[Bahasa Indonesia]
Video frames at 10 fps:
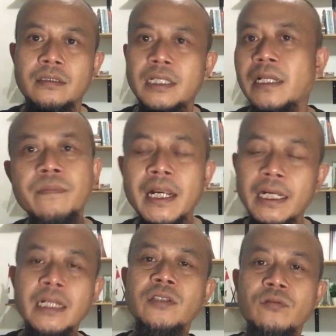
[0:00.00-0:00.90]
Cari
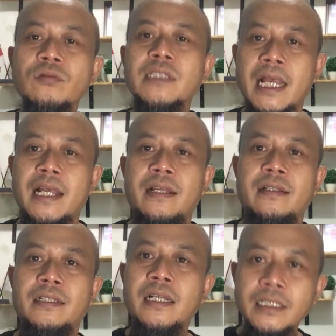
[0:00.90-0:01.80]
makanan
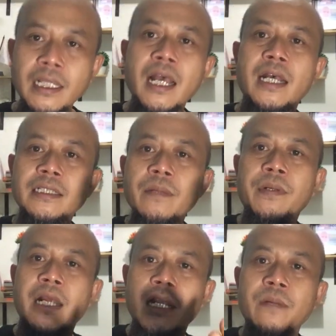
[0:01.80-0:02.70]
susah dan kita hanya
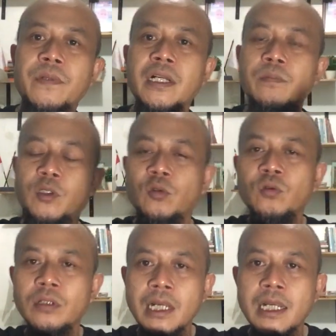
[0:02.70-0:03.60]
berharap dari
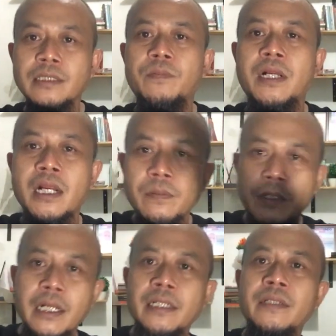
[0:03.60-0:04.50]
petugas,
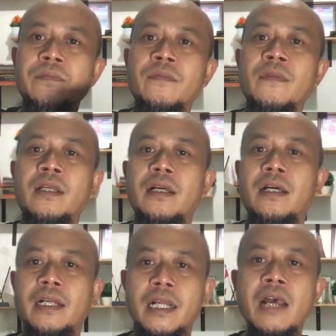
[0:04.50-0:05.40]
berharap dari
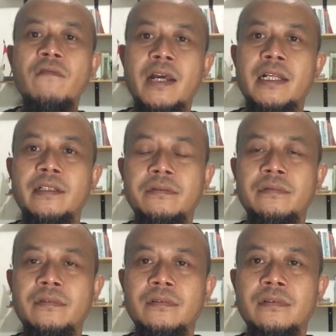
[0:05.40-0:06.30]
relawan.
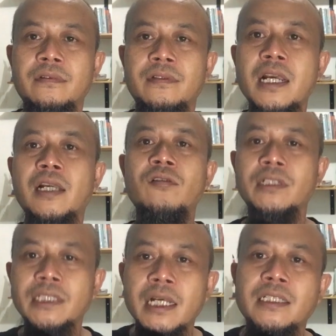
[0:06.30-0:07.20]
Nah, kalau
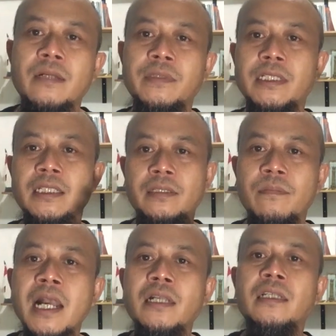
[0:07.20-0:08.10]
kita nah, hanya mencaci
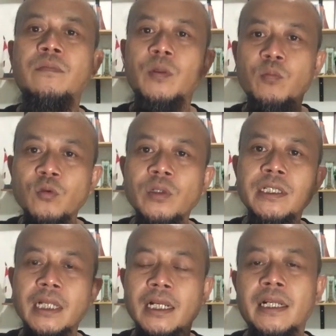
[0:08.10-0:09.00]
maki, membuli
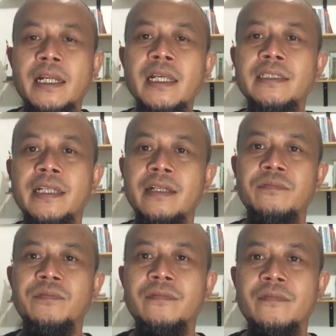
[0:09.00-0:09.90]
dan lain-lainnya,